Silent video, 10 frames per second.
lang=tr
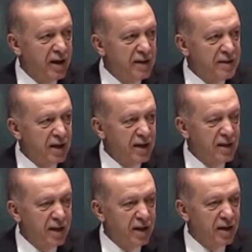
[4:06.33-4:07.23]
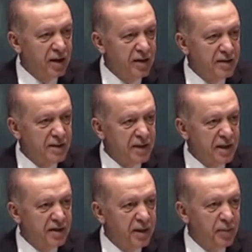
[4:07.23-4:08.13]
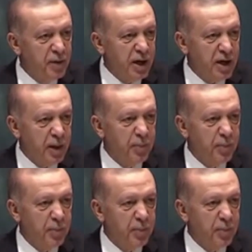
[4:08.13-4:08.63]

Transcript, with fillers: hezeyanlarının girdabına